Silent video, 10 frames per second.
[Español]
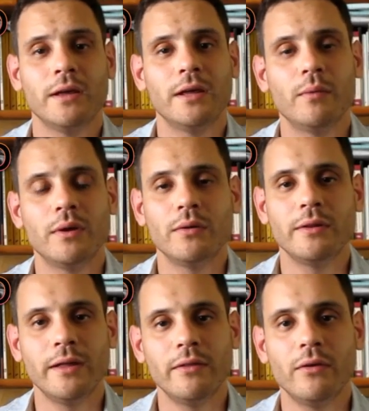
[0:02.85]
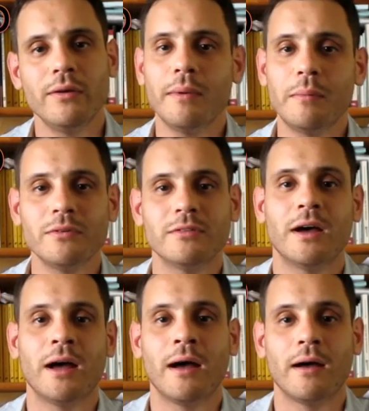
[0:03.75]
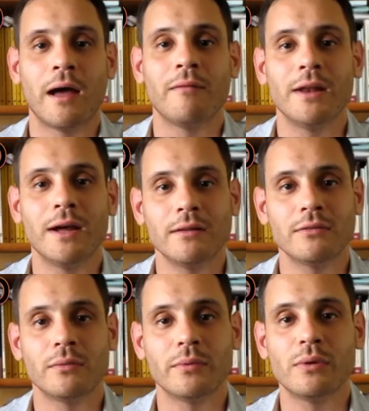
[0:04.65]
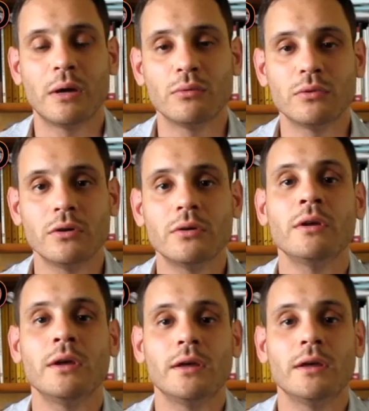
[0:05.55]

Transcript: Y bueno, el día de hoy vamos a hablar sobre un autor